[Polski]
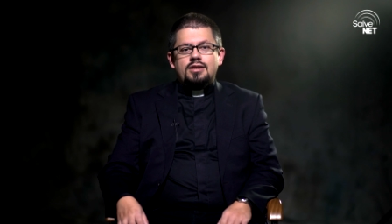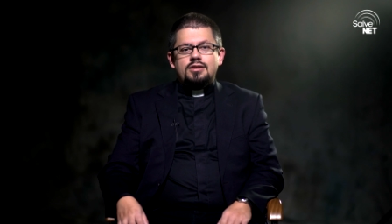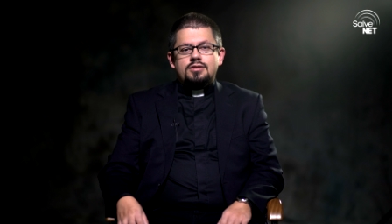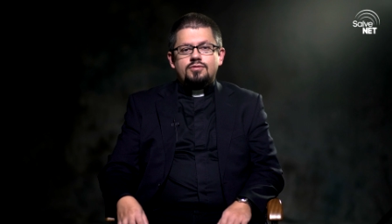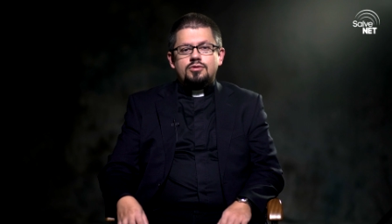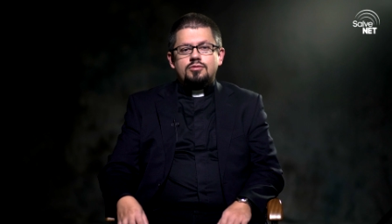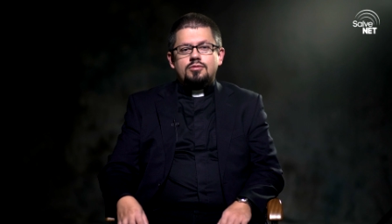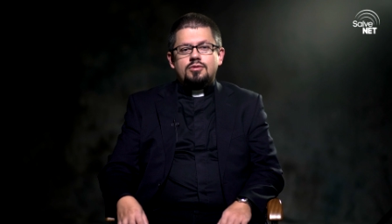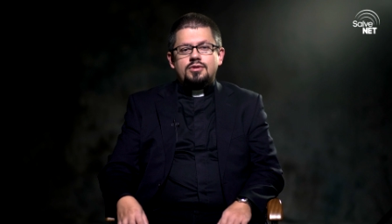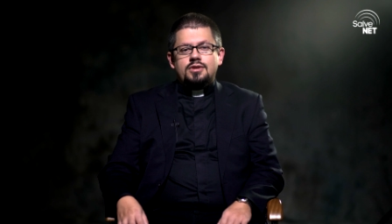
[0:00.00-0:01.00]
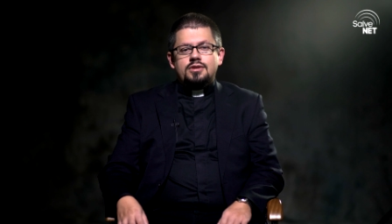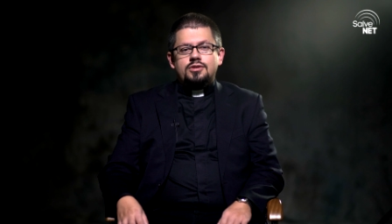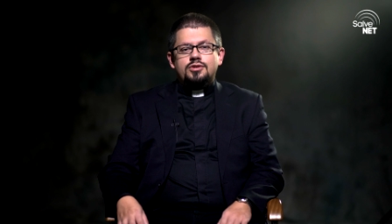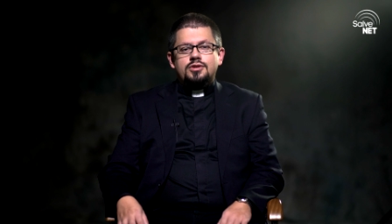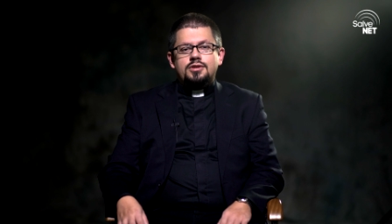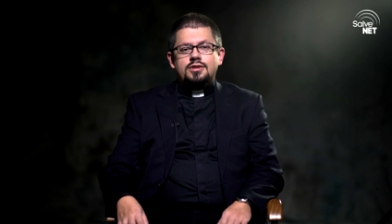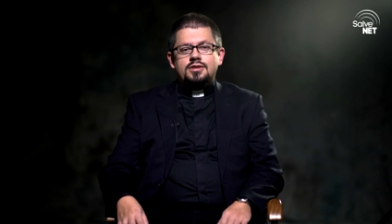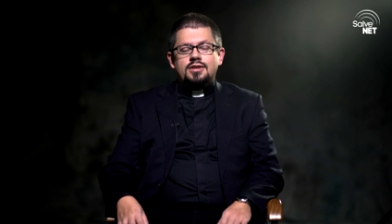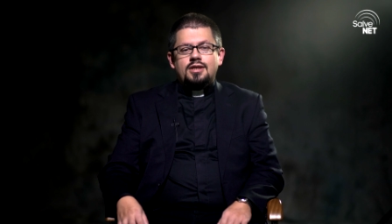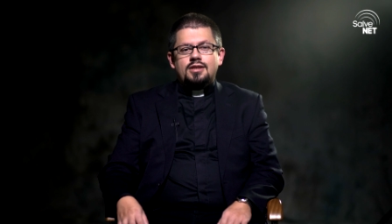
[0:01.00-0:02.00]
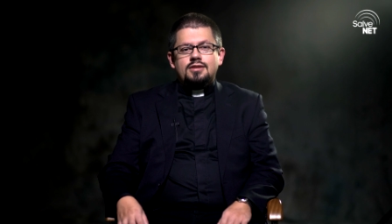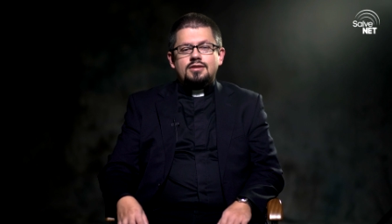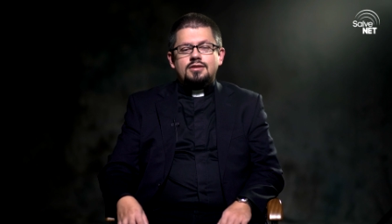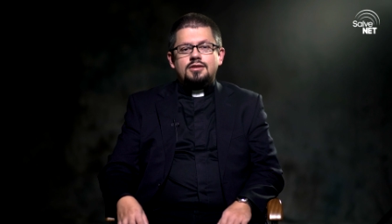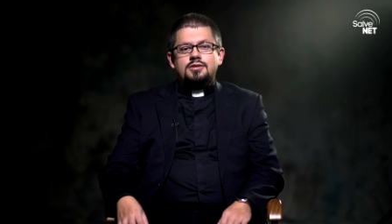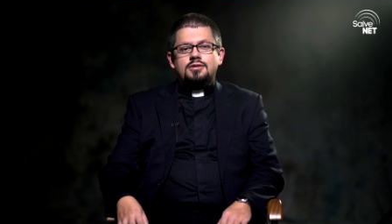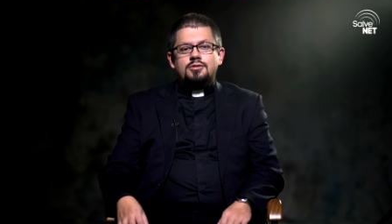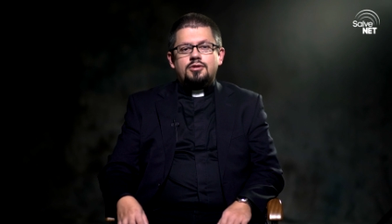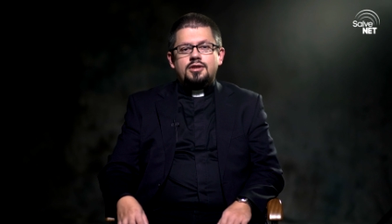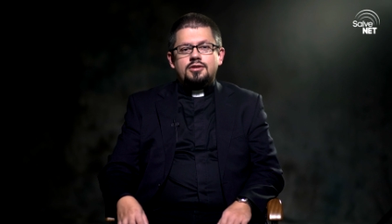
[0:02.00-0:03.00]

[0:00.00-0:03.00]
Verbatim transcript: i stworzył o tyle ten czyściec na zasadzie trochę,